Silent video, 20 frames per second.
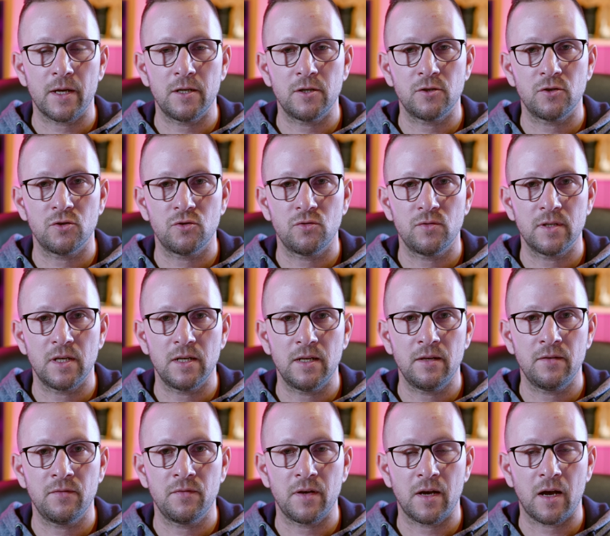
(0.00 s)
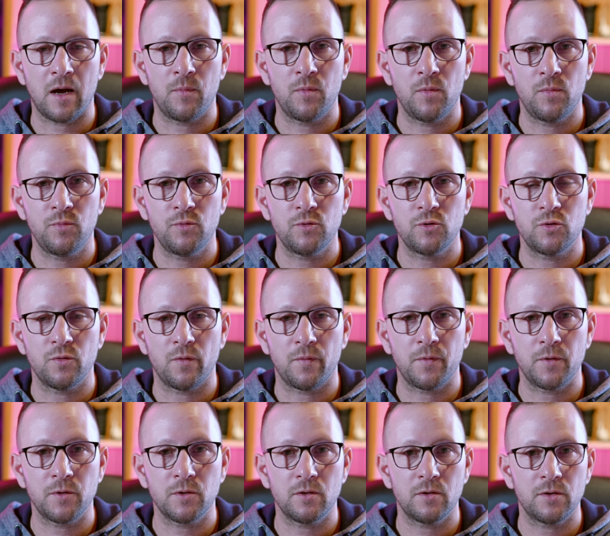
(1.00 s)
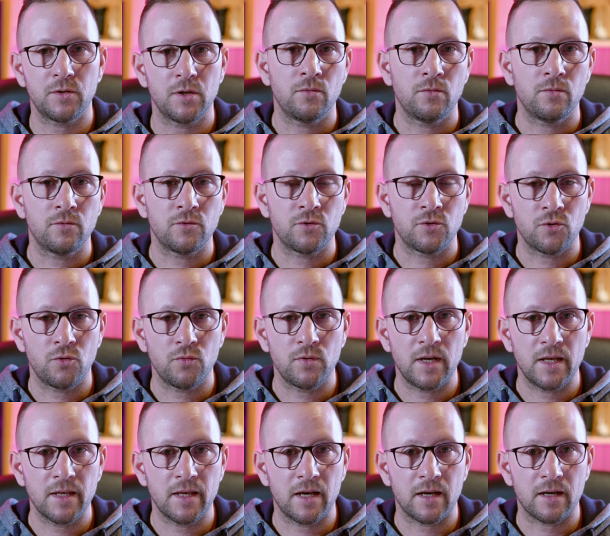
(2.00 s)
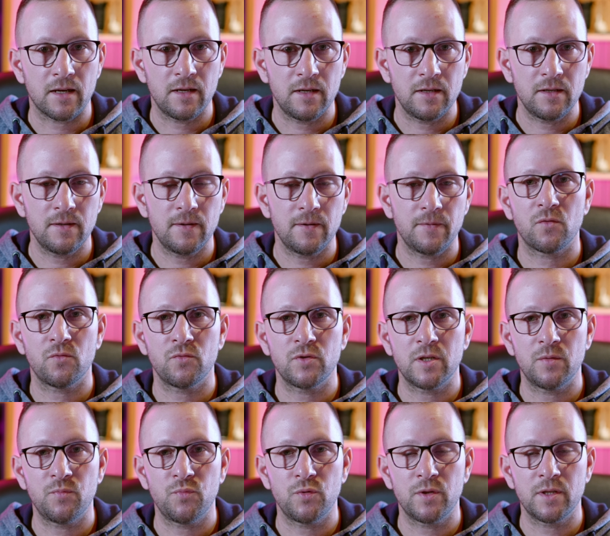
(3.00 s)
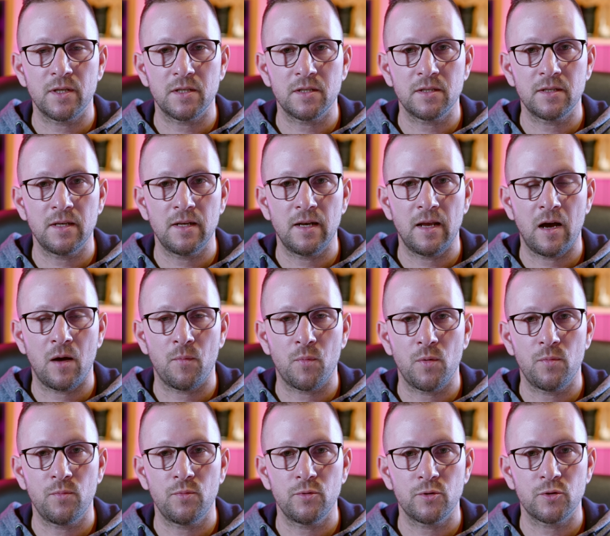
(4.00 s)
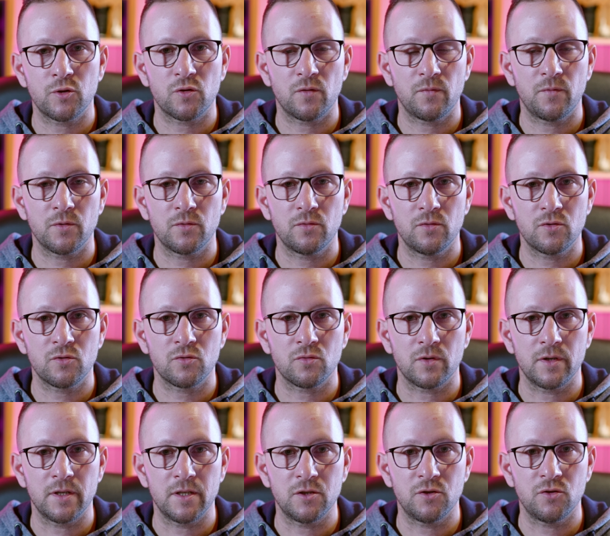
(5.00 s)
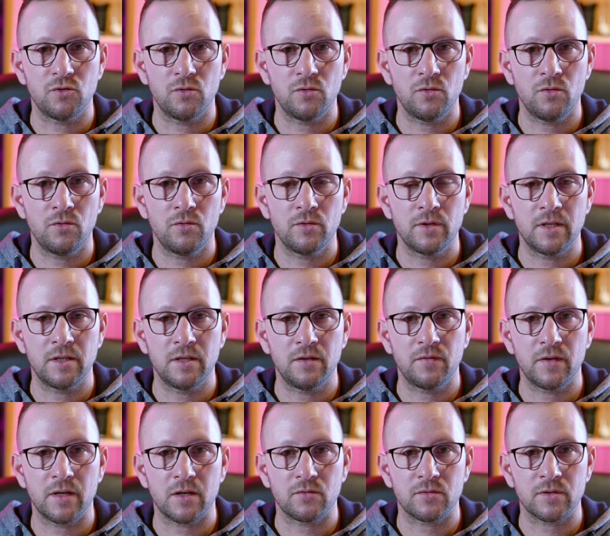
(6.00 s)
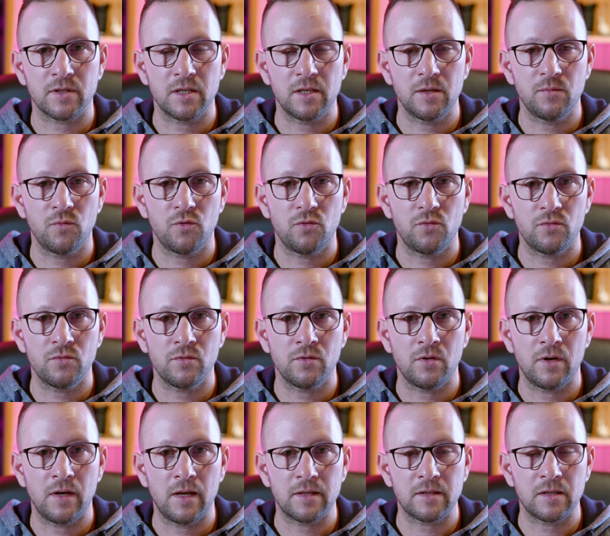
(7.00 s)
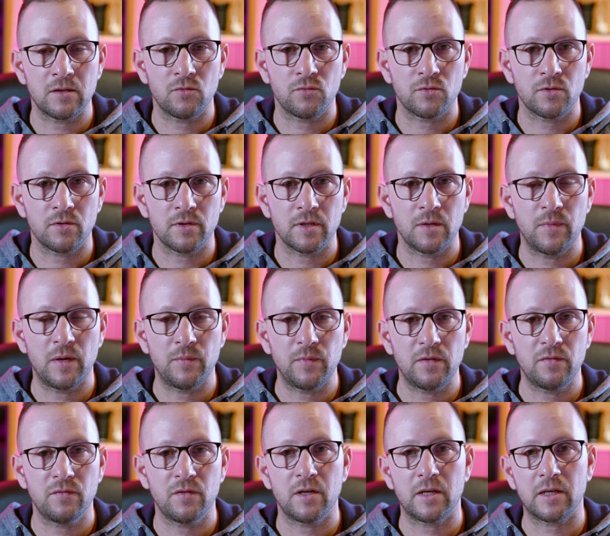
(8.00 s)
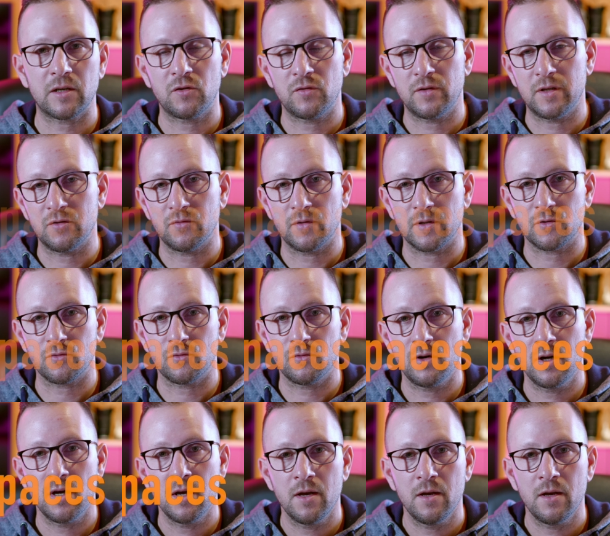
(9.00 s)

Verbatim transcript: je suis allé faire un peu plus de photos aux eaux de la Garenne, où j'ai pu tester là un peu plus autofocus sur les yeux des différents animaux. Là, c'est autant des mammifères que des oiseaux.